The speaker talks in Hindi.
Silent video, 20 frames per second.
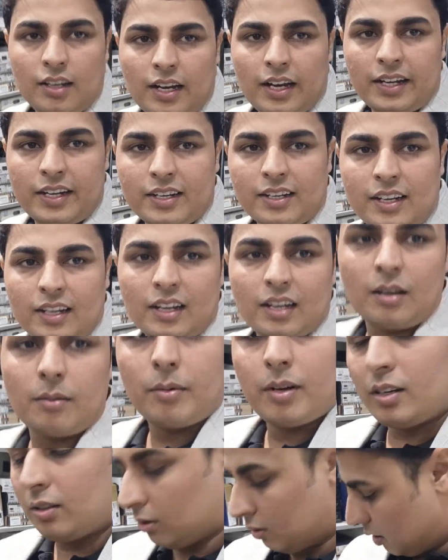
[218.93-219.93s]
लाइट कलर
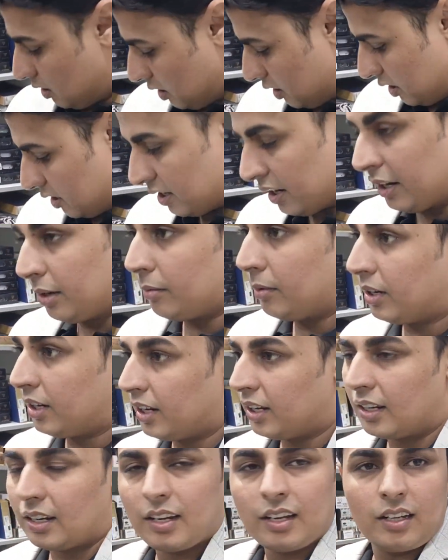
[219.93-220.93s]
में थोड़ा डिजाइन भी
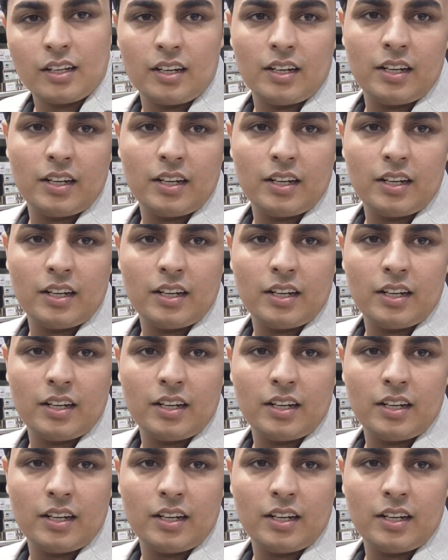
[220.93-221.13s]
ठीक लग